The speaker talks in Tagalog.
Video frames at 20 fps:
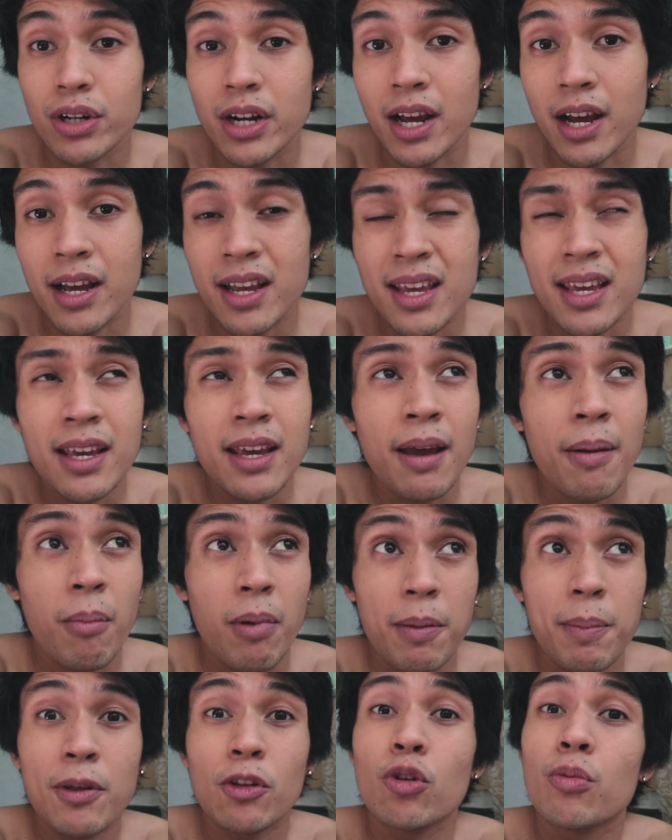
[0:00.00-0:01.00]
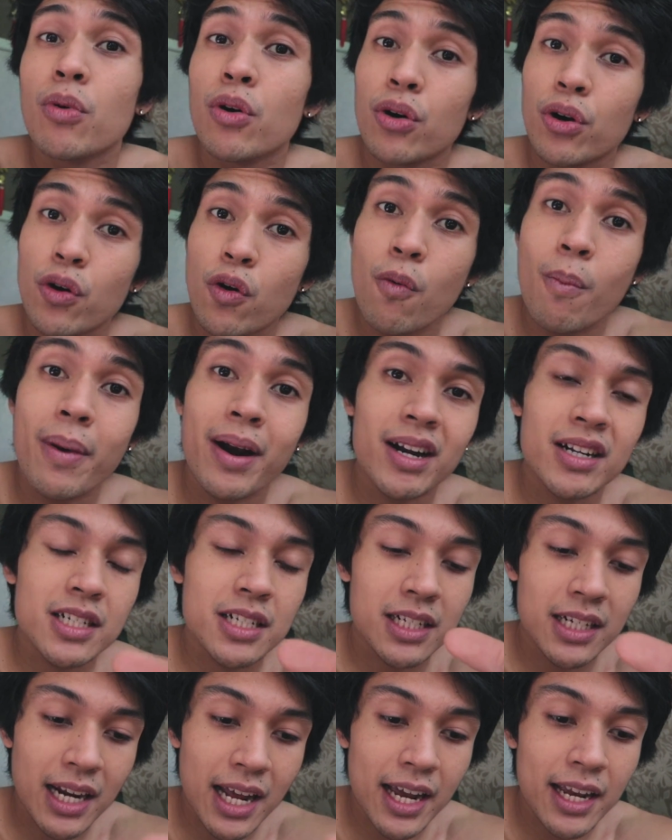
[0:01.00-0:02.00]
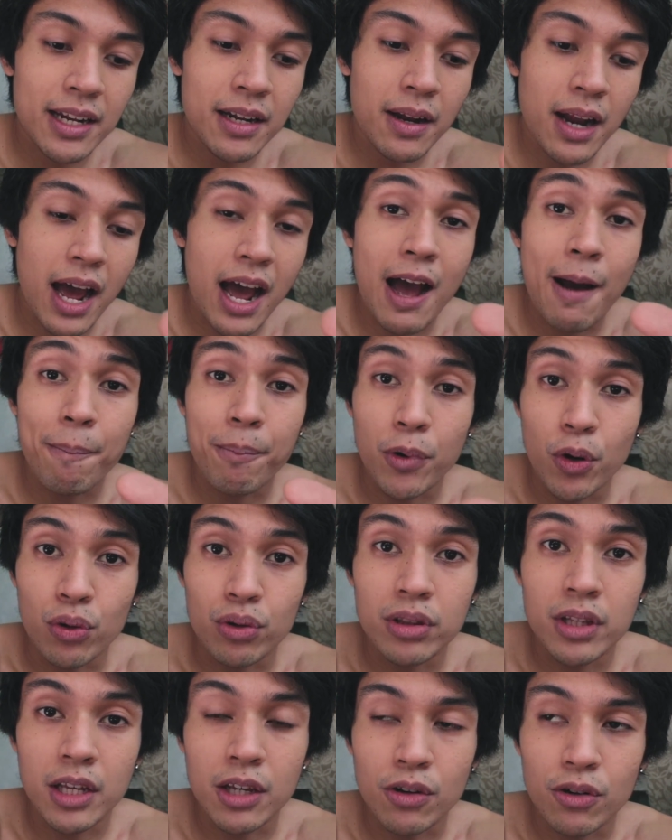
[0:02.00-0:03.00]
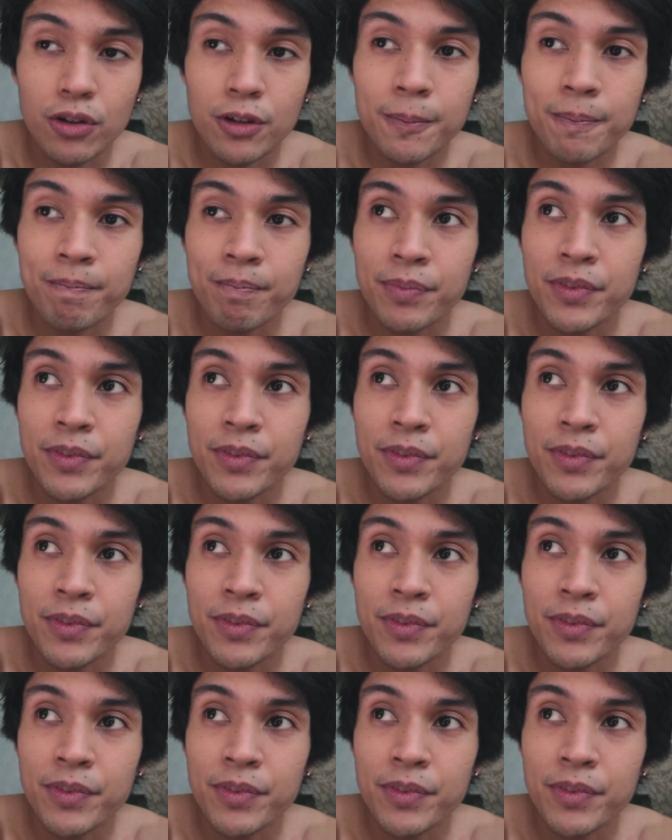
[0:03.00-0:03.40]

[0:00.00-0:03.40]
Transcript: ko na. Maybe tomorrow, March 9, naka-upload na yon.